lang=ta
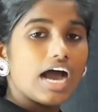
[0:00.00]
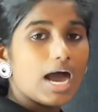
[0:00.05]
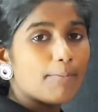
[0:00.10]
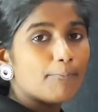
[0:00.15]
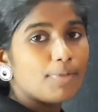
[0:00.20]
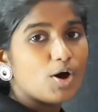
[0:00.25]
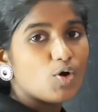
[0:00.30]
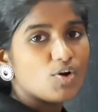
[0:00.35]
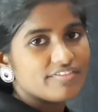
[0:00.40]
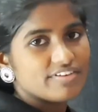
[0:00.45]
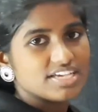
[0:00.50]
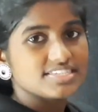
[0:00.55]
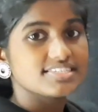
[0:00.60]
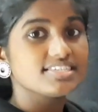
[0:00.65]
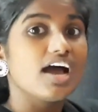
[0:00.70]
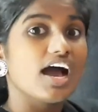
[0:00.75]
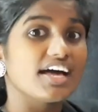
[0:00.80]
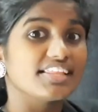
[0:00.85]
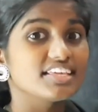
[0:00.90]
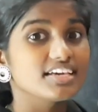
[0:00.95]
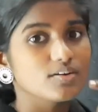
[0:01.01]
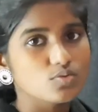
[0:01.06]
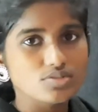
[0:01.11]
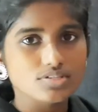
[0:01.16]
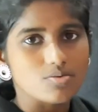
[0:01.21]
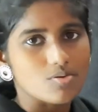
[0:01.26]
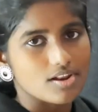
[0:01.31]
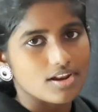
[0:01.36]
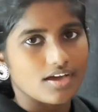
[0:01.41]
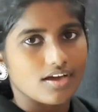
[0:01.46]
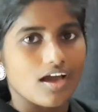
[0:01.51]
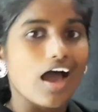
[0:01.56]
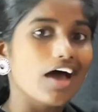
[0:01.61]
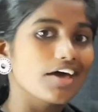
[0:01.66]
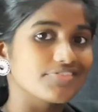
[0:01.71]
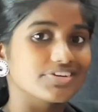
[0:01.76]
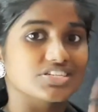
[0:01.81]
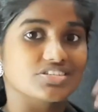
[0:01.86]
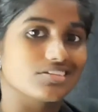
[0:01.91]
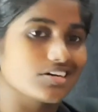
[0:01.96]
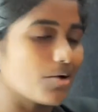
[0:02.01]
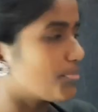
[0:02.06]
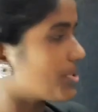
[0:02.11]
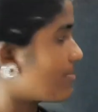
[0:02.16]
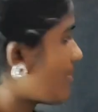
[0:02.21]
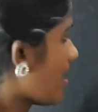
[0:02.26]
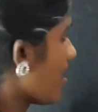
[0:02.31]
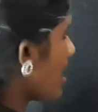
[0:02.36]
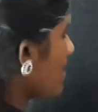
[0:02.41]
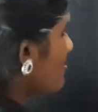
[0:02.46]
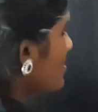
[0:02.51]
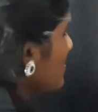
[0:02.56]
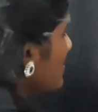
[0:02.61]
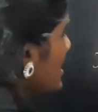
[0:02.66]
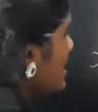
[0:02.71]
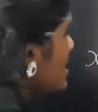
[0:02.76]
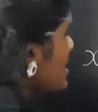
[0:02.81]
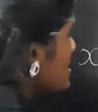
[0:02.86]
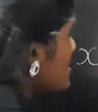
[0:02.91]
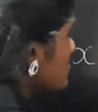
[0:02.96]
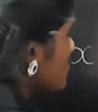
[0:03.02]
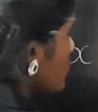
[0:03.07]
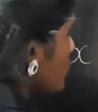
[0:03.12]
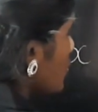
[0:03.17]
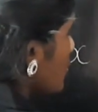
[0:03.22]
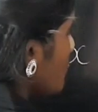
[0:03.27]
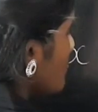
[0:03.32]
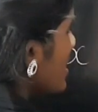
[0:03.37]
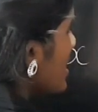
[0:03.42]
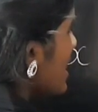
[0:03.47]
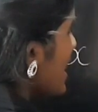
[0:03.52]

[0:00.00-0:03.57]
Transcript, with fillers: அப்பாவோட வயசு அதிகம்னு சொல்கிறாங்க ஆறு வருஷத்துக்கு அப்புறமா அப்போ நம்ம என்ன பண்ணுவோம்